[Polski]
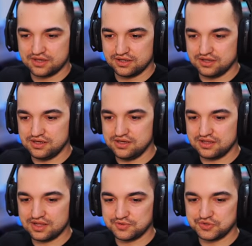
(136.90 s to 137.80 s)
i
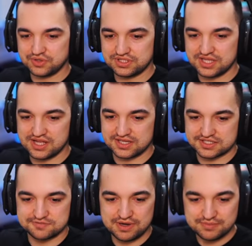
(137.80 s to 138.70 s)
na przykład
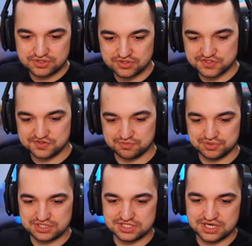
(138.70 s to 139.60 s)
teraz mamy do
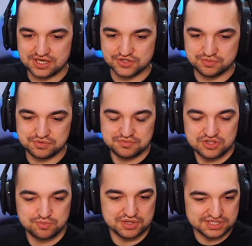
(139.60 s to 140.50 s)
zdobycia, żeby
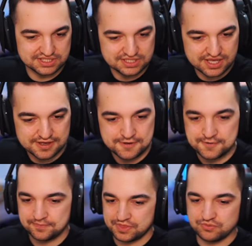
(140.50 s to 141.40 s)
mieć platynę,
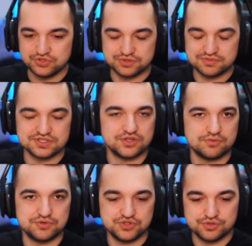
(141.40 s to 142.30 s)
musimy
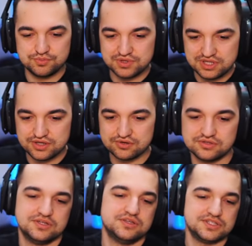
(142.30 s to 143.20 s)
zdobyć
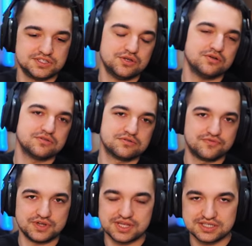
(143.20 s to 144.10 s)
milion
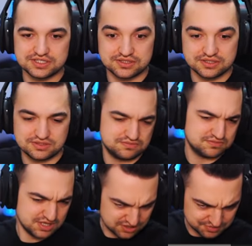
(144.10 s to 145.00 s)
112,
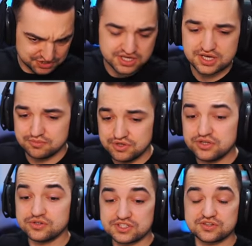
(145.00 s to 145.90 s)
tak dobrze?
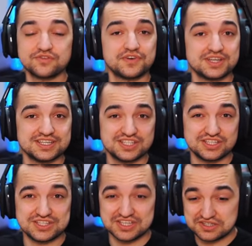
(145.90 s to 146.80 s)
Milion 112
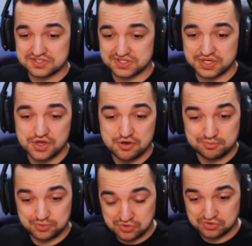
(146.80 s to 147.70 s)
tysięcy
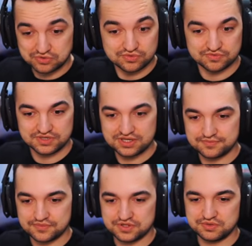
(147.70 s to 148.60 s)
punktów, nie?
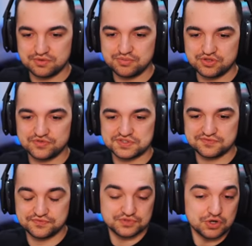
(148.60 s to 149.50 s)
Żeby być w,
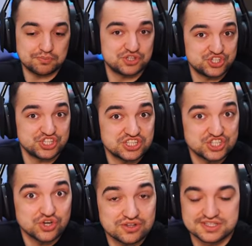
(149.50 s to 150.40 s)
w top
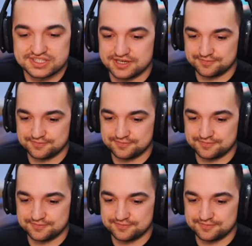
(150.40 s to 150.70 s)
3000